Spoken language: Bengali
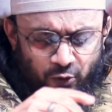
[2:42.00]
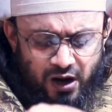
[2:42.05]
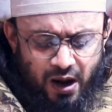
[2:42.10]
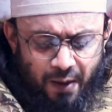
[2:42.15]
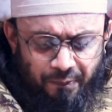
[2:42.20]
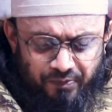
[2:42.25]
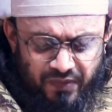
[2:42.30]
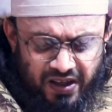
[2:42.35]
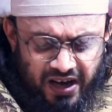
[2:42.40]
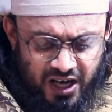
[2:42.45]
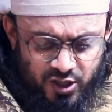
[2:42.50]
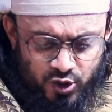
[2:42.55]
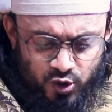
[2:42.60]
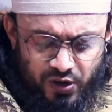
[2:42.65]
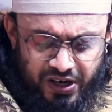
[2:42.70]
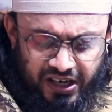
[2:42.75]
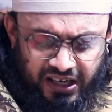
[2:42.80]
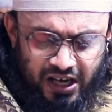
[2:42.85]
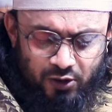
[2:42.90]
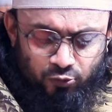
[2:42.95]
পরে আপনার
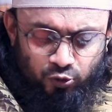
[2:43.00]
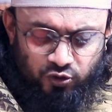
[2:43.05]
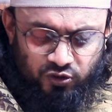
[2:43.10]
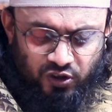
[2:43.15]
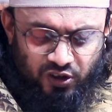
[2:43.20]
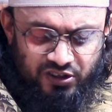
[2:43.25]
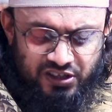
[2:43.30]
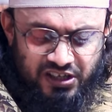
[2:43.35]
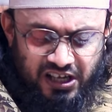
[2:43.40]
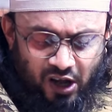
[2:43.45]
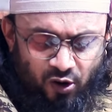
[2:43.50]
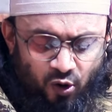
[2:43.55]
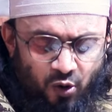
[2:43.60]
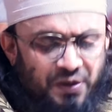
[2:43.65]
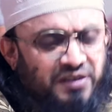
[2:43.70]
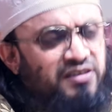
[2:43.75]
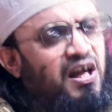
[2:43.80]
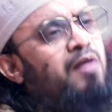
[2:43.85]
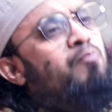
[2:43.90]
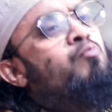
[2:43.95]
আসনে কে উত্তরাধিকার
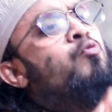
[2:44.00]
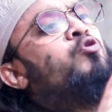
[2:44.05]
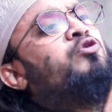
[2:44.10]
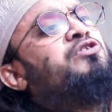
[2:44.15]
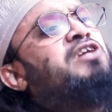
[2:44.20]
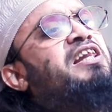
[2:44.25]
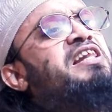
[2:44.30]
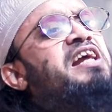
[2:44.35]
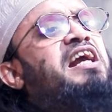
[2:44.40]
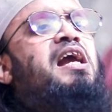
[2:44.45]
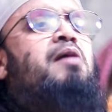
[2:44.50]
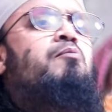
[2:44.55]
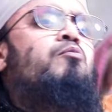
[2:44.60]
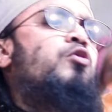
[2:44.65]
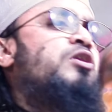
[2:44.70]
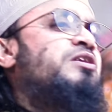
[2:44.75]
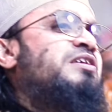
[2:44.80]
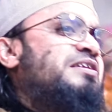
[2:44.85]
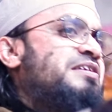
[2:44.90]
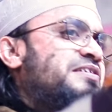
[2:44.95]
হবে তার মুখটা দেখে
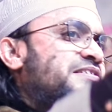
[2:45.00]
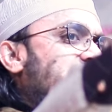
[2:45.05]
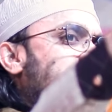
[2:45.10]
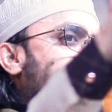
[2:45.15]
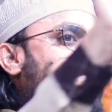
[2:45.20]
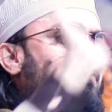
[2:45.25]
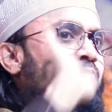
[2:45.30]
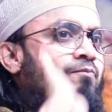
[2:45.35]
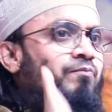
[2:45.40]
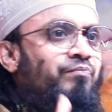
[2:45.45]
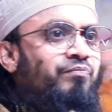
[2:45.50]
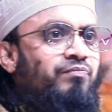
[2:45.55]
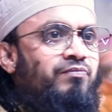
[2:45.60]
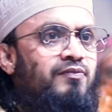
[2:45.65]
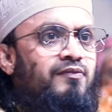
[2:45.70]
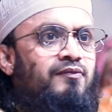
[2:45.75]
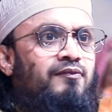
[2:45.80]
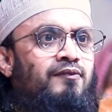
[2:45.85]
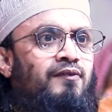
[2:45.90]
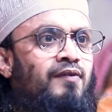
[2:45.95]
মরে যেতে চাই
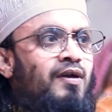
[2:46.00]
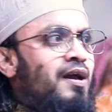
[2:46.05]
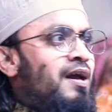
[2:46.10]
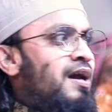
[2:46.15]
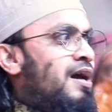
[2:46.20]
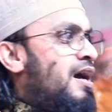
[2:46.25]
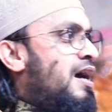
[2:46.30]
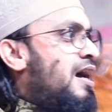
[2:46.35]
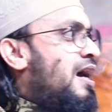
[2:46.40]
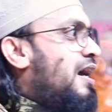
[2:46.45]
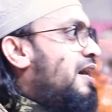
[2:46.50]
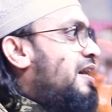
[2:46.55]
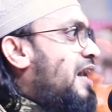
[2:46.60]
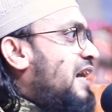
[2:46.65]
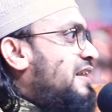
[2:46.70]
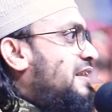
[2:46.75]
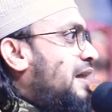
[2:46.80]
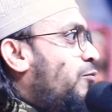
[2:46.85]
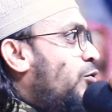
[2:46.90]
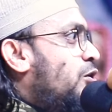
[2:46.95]

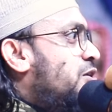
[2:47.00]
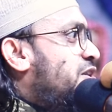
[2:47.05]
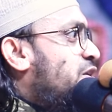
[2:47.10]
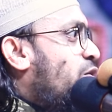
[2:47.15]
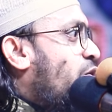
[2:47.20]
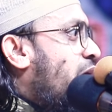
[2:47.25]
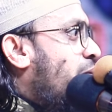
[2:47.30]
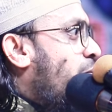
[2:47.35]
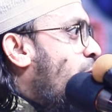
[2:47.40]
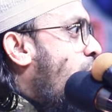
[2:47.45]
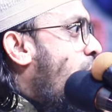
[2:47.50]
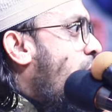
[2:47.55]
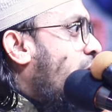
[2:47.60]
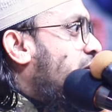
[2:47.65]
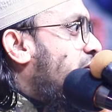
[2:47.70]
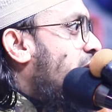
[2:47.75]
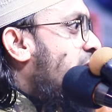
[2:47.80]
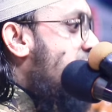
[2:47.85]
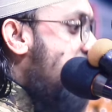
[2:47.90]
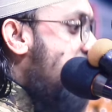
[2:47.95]
রাজা বলছে ওরে বধ